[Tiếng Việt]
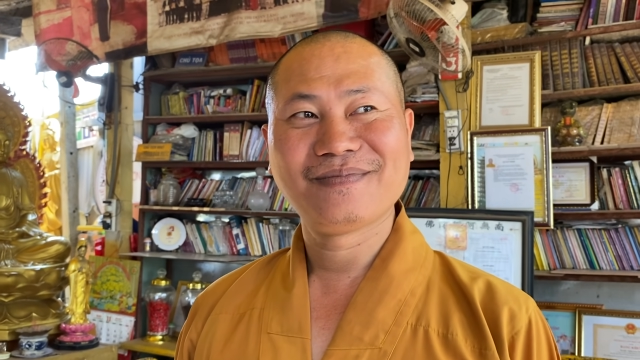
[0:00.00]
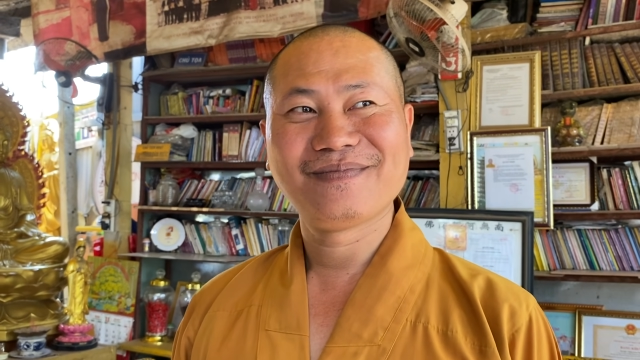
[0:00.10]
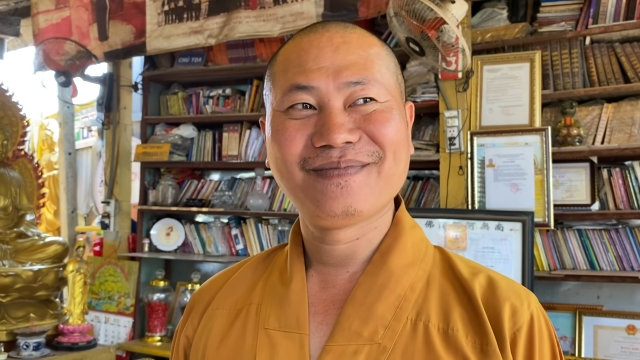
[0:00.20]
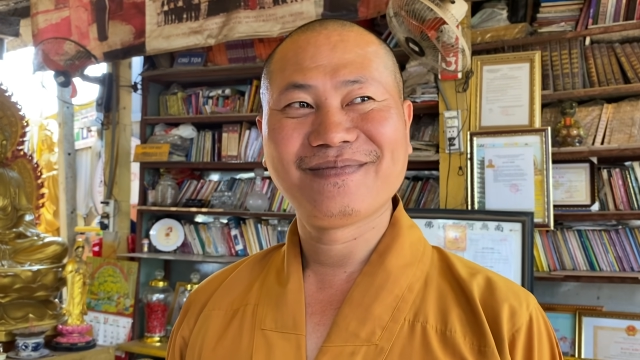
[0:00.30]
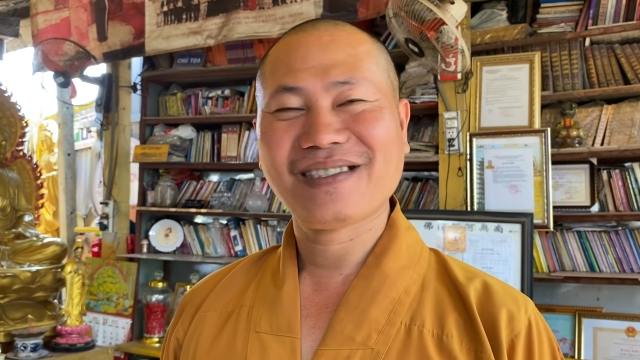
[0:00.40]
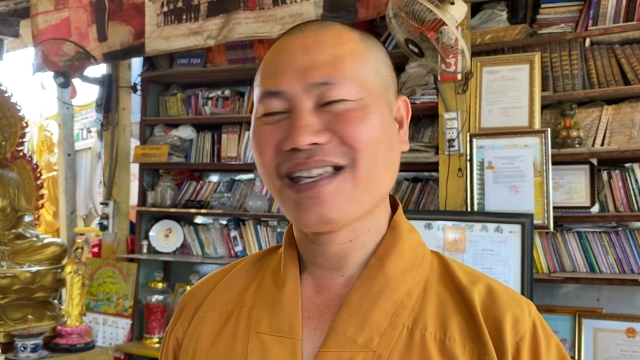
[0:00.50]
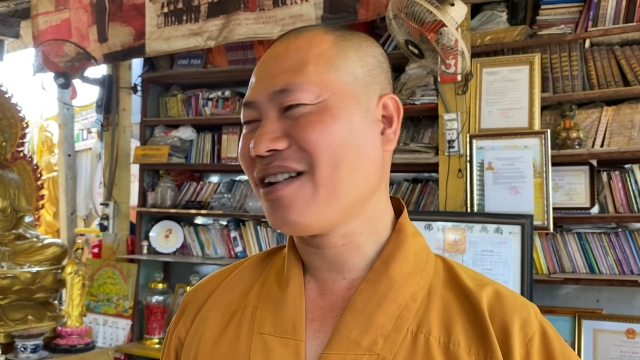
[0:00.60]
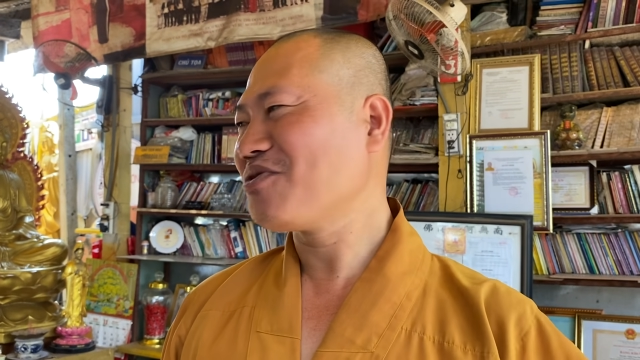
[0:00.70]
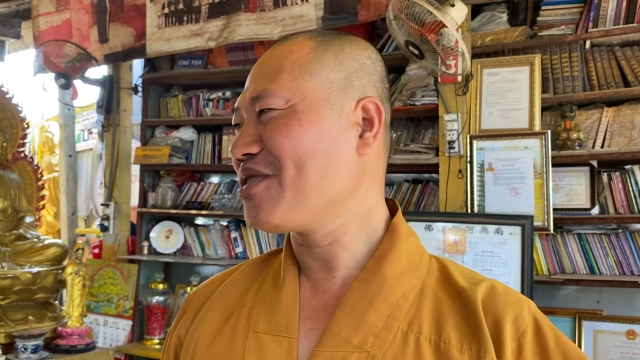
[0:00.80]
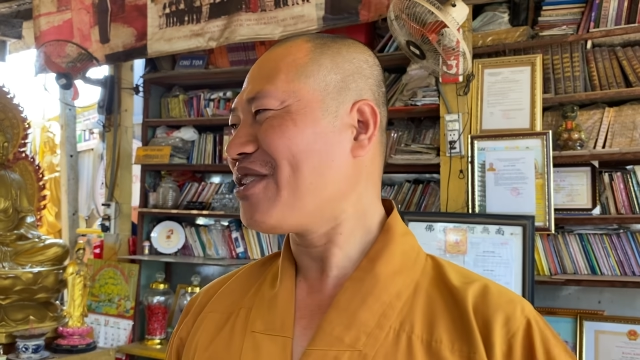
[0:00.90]
thầy múa võ
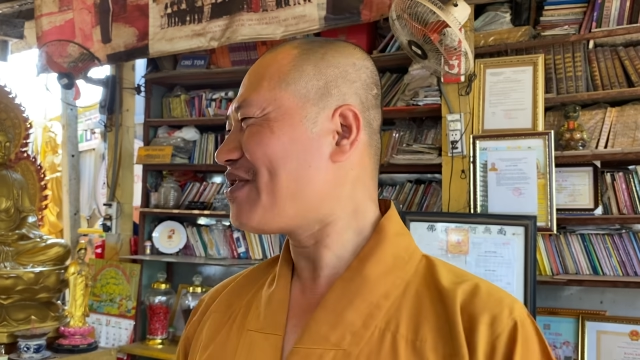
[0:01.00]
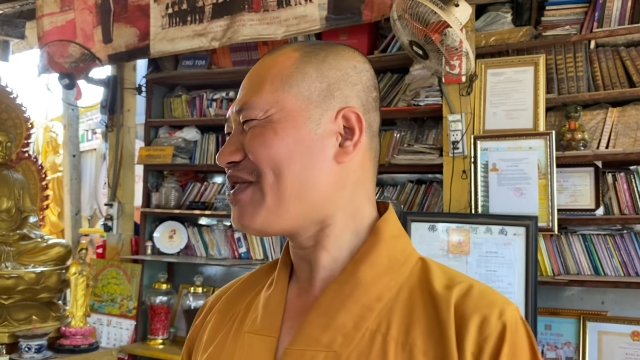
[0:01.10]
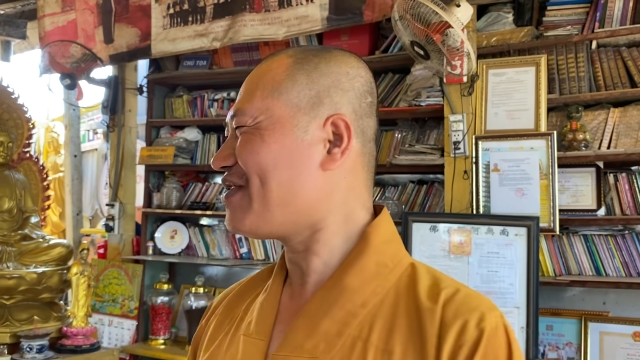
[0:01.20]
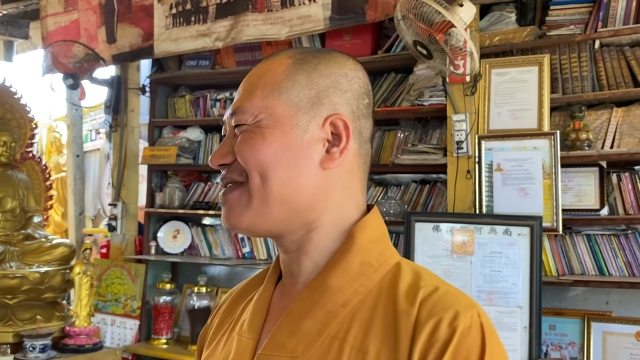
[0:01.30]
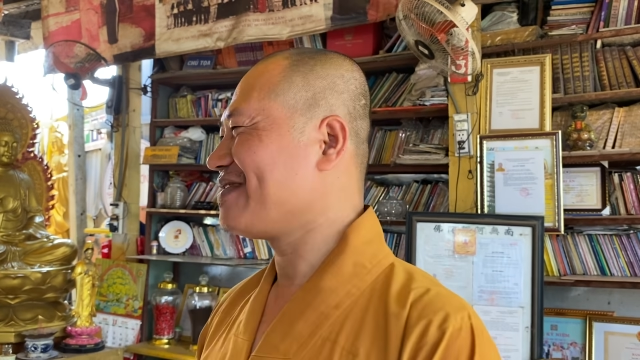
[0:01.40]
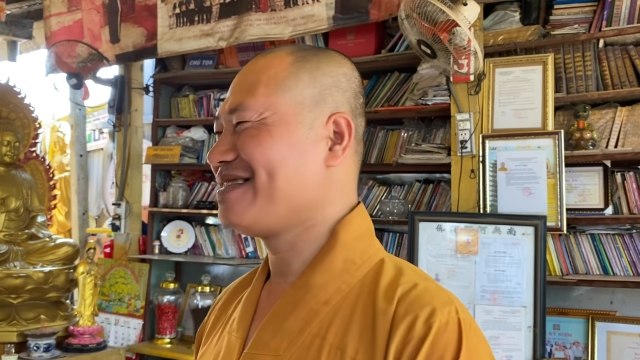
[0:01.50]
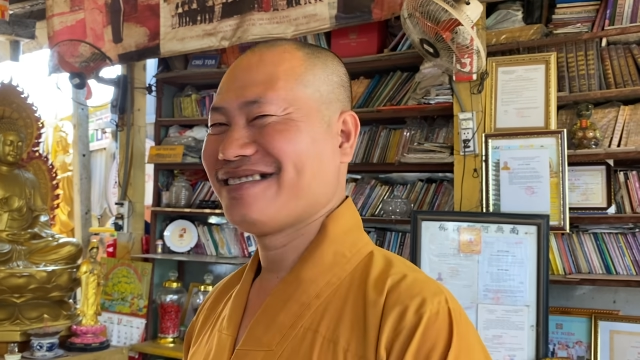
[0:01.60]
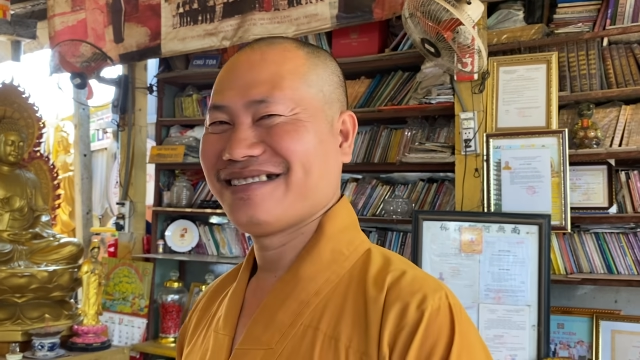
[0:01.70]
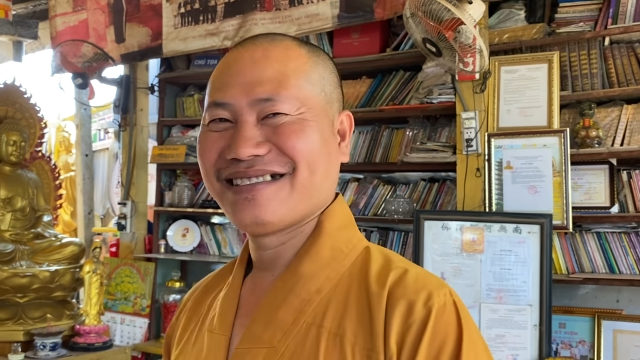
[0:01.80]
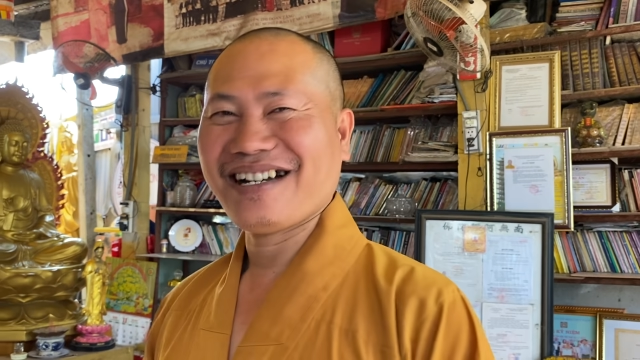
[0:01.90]
nè. Múa một cái đường quyền
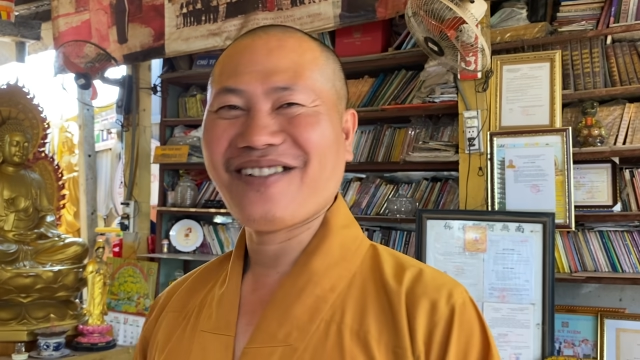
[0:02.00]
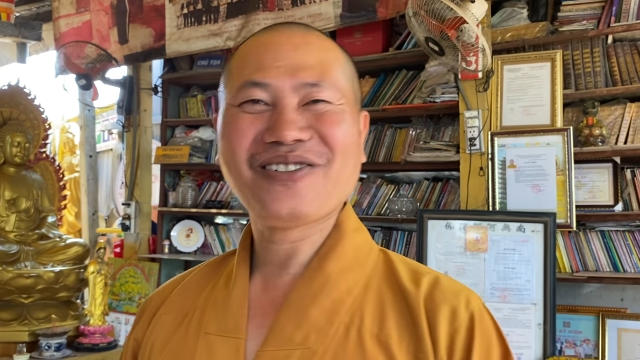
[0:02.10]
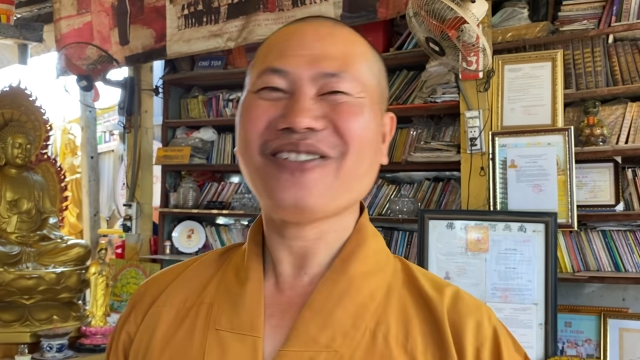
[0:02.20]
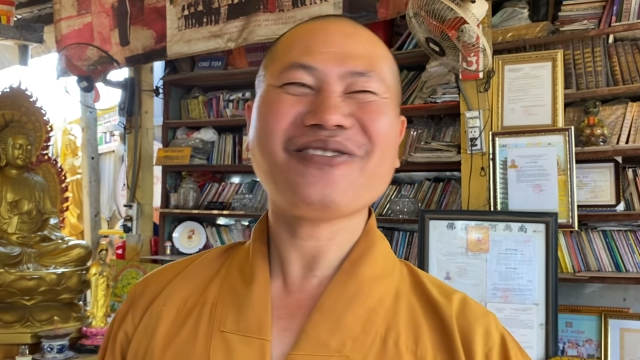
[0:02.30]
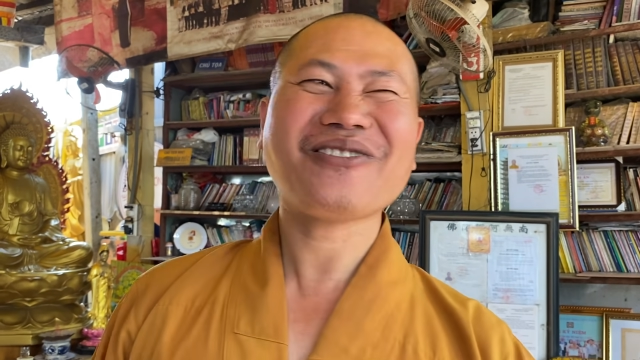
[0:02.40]
được không?